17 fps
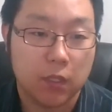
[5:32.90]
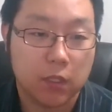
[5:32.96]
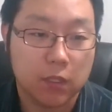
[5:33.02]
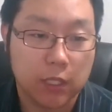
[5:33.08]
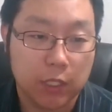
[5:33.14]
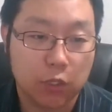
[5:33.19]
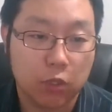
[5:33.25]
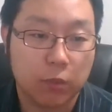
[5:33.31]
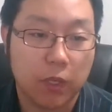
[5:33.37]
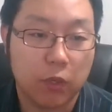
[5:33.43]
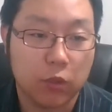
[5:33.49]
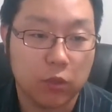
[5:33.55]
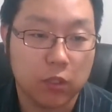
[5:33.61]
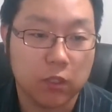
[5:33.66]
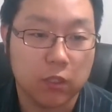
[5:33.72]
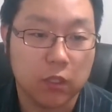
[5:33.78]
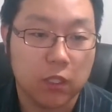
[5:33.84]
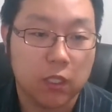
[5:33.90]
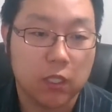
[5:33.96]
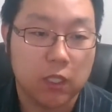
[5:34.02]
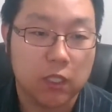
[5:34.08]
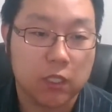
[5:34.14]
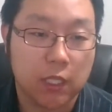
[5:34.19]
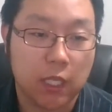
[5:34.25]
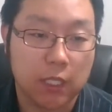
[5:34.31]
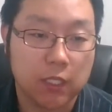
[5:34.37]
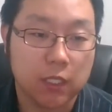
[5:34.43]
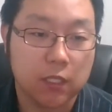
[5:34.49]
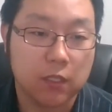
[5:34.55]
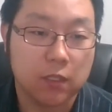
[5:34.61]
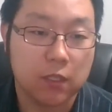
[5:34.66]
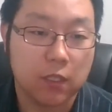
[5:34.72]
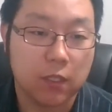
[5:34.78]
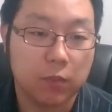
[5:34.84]
사도 바울은
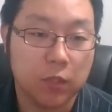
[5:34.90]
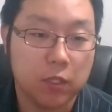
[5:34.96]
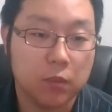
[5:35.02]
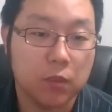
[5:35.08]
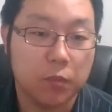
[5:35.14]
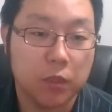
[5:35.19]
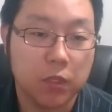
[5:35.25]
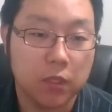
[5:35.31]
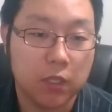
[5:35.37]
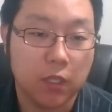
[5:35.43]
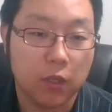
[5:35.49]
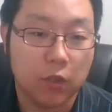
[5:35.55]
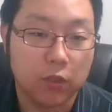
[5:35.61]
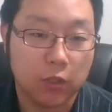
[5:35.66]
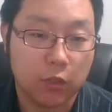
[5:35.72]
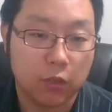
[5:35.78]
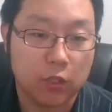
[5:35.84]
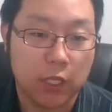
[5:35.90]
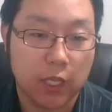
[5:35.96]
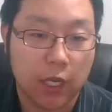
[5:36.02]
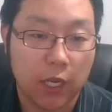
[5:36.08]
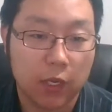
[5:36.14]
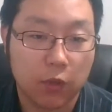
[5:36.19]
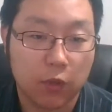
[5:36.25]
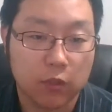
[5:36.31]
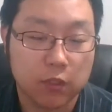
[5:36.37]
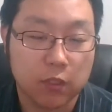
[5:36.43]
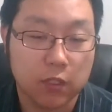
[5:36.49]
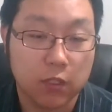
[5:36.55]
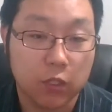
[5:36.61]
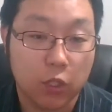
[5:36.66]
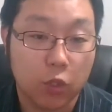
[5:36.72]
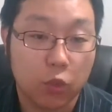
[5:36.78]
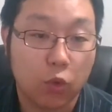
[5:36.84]
자신들의 믿음을 빗대어 서로 사랑할
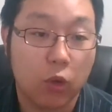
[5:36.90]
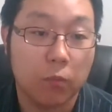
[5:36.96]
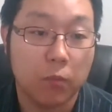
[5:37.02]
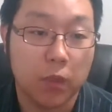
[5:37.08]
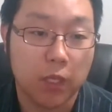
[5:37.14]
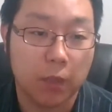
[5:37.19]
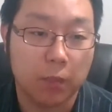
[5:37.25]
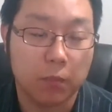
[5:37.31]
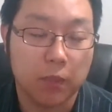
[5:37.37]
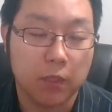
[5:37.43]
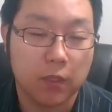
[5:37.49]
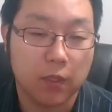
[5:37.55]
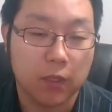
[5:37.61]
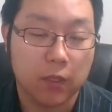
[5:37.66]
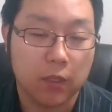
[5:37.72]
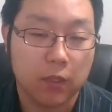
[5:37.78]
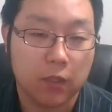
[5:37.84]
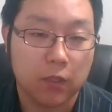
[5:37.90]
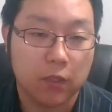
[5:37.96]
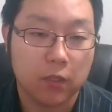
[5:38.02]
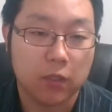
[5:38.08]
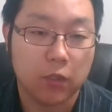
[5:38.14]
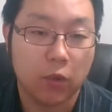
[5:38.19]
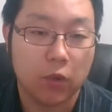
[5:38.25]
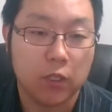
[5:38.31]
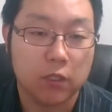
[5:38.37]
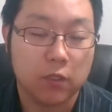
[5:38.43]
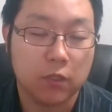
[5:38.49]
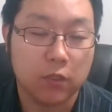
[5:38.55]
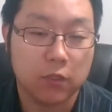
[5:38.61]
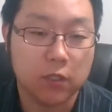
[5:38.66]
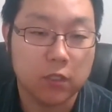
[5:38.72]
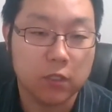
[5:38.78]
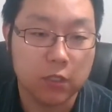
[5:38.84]
것을 권면합니다.
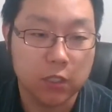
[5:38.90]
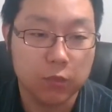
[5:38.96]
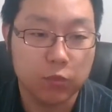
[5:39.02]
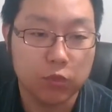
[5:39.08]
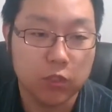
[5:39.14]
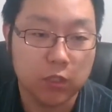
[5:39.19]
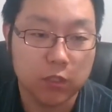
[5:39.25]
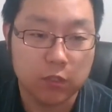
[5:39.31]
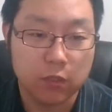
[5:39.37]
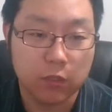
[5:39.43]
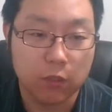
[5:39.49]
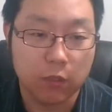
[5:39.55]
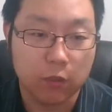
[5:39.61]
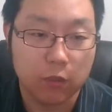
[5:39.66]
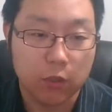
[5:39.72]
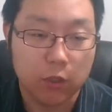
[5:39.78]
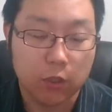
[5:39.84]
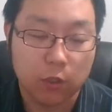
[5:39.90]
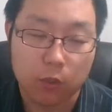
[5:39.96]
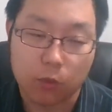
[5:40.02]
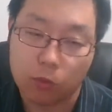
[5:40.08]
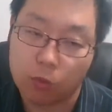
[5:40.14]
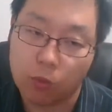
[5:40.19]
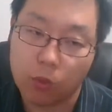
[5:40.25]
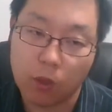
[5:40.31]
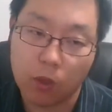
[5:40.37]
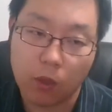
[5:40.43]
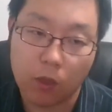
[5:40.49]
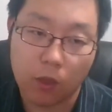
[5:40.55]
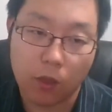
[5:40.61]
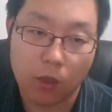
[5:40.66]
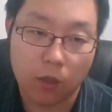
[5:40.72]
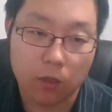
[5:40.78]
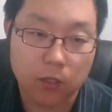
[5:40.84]
여기서 드는 의문이 있어요.
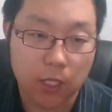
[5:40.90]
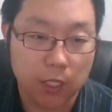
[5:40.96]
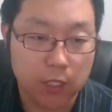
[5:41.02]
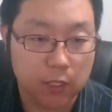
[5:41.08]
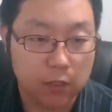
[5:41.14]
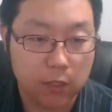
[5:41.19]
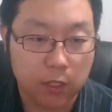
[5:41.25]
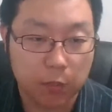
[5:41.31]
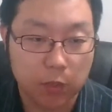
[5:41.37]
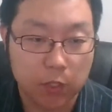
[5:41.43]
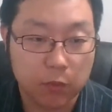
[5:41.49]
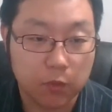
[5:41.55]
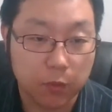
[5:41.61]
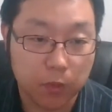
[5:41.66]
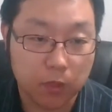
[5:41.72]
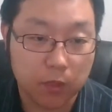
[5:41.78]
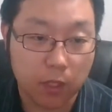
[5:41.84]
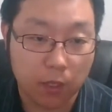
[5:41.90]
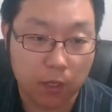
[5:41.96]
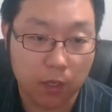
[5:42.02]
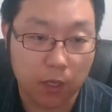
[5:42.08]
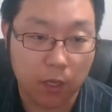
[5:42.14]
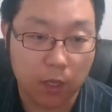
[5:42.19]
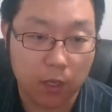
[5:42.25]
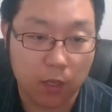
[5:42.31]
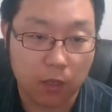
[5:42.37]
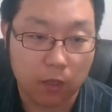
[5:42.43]
왜 자신들의 믿음을 빗댈까?